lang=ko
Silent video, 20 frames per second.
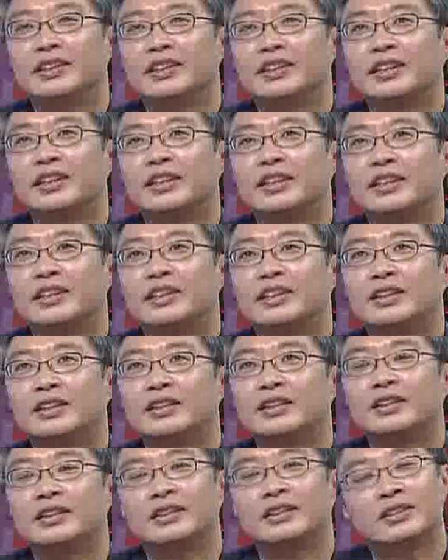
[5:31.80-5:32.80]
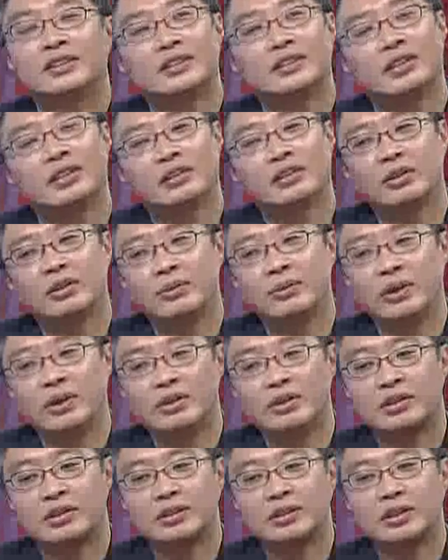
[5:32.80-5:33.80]
그러니까 어떤
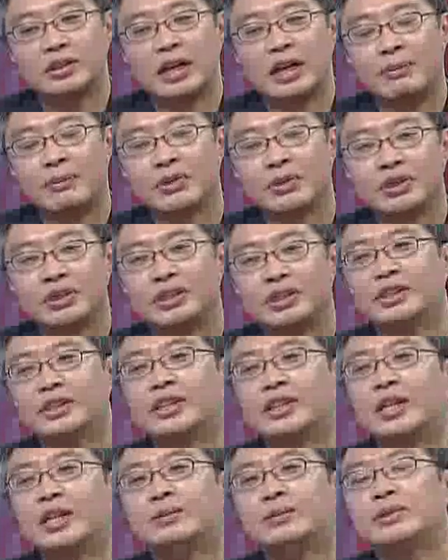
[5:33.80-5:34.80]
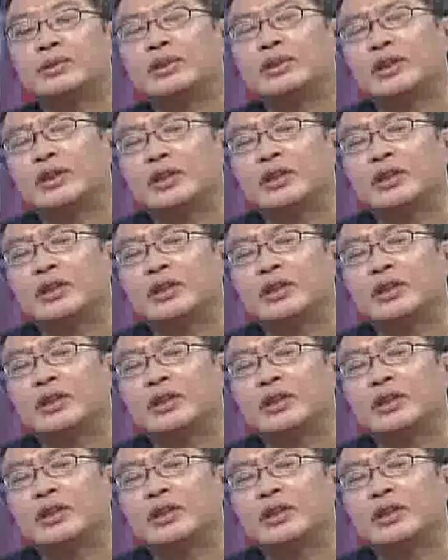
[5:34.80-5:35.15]
면에서는 이제 나머지 삶을